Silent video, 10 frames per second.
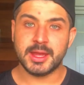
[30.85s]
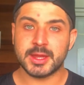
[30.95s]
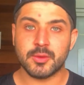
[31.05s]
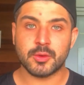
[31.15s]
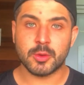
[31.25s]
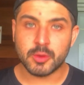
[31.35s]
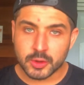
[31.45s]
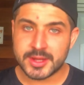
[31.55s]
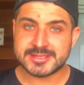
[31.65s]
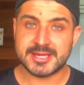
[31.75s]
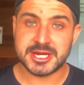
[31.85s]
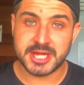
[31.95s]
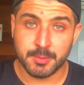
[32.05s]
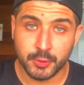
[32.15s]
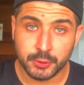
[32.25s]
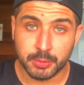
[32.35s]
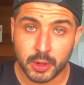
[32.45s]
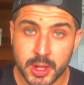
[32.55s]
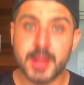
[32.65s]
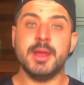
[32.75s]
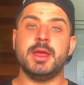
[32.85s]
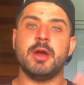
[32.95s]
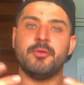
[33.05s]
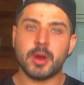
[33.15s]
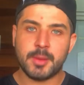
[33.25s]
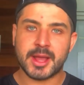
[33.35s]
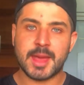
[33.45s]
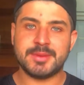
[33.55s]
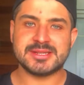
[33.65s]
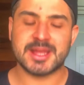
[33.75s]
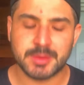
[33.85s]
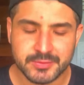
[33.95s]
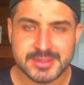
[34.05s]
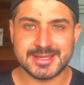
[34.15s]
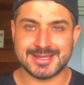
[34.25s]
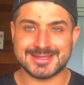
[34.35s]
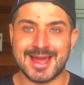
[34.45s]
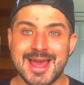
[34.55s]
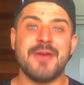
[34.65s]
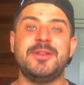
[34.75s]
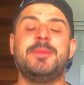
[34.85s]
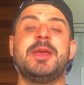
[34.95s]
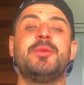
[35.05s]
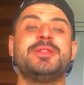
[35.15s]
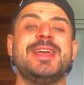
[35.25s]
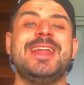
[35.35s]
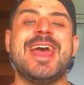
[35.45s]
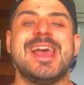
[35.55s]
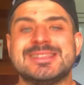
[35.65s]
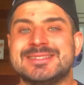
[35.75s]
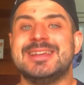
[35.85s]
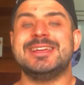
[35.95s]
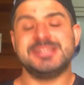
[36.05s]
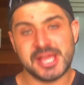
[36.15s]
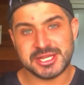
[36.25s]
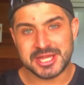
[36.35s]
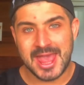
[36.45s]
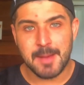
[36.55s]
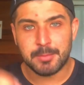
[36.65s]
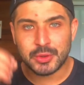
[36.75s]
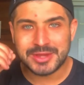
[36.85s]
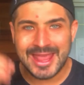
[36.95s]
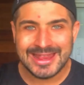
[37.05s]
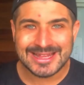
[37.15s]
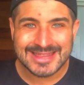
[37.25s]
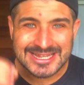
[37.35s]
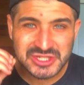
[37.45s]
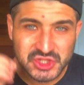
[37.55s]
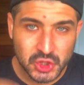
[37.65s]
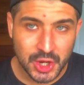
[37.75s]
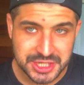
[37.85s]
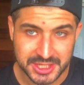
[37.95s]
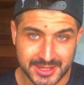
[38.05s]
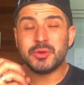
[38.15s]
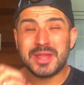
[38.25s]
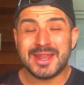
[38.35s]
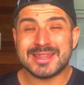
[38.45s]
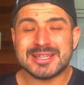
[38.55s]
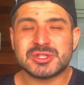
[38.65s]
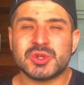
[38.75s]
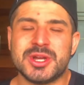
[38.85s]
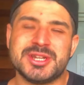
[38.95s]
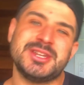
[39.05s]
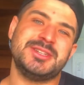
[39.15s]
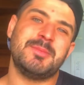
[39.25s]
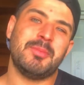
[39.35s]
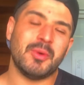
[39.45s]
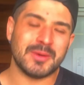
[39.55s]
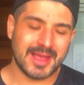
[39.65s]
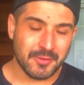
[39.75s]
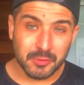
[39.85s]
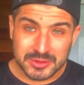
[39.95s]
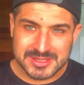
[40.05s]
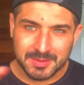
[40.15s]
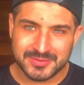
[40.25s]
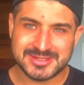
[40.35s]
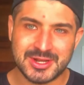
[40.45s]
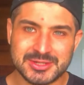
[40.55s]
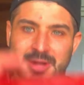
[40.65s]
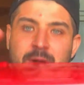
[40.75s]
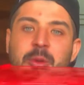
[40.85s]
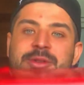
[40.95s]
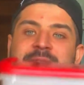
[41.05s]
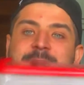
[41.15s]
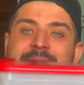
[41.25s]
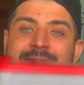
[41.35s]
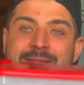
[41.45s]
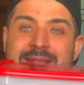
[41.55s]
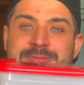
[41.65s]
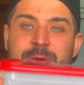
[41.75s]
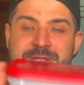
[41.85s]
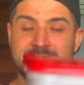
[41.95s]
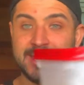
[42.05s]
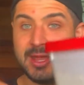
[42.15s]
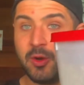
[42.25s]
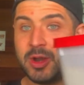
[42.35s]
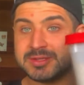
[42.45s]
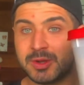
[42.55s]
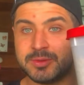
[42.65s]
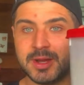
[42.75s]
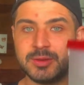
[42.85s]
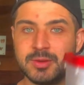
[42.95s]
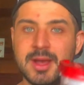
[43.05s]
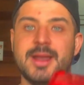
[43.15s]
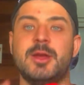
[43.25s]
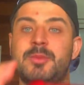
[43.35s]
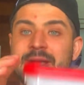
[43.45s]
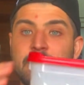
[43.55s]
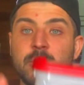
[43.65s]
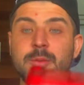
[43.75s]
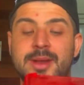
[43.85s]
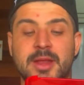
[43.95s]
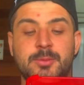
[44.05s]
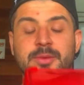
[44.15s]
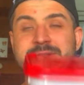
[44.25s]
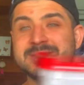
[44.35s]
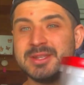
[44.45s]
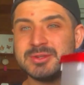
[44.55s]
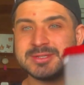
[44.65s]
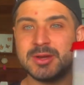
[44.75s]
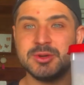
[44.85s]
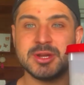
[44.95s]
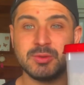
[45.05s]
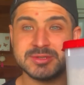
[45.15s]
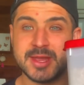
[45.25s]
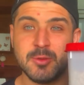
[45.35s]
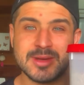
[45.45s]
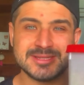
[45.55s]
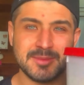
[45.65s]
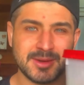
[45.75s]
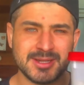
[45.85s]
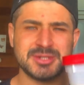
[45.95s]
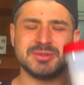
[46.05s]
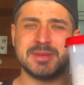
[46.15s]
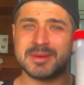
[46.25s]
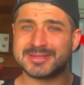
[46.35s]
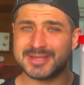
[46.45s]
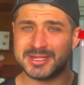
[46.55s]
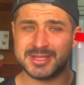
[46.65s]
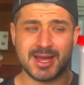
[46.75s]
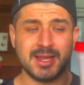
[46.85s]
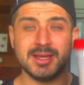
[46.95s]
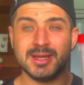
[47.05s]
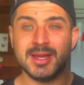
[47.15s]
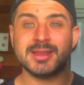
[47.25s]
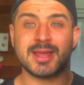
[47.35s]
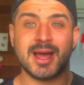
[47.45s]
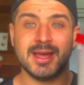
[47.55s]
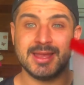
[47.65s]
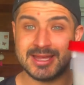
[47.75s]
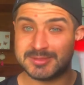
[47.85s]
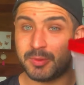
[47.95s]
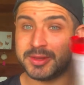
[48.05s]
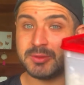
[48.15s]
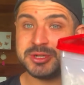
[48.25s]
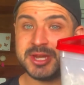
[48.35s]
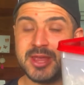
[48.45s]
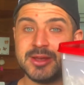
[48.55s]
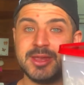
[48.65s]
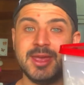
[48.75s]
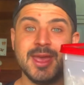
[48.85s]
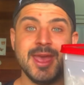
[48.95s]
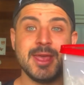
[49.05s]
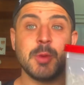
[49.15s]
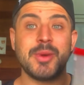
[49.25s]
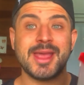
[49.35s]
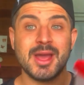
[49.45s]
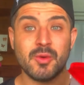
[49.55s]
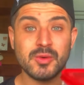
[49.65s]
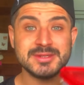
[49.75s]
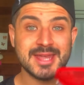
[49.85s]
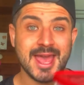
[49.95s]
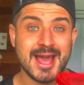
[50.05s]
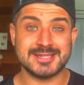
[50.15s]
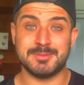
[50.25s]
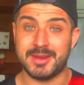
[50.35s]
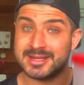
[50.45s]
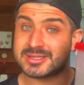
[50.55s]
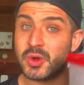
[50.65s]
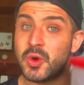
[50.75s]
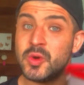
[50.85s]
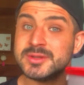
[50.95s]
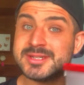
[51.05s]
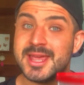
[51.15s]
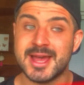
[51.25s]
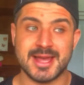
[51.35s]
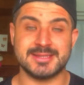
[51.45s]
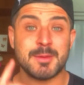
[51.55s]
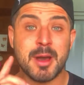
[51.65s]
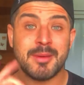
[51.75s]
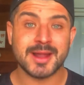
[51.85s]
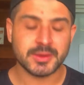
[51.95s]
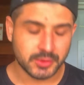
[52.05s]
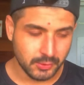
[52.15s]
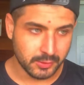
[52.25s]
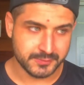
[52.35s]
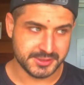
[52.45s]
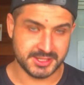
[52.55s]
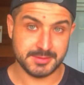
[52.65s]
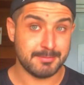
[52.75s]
Então, como eu conheci, achei muito boa, eu vou aqui apresentar para vocês, tá? Ah, Felipe, que proteína é essa? Gente, é a proteína da soja. Proteína da soja, gente. Pô, eu vou mostrar para vocês. Olha só, eu botei a minha nesse potinho aqui. Olha só o tanto, cara. Eu paguei muito muito barato. Para vocês terem noção, eu já usei uma semana, já usei bastante dela, tá? Esse potão cheio aqui e eu paguei a 11 reais apenas. 11 reais. Tá mais barato que ovo, gente.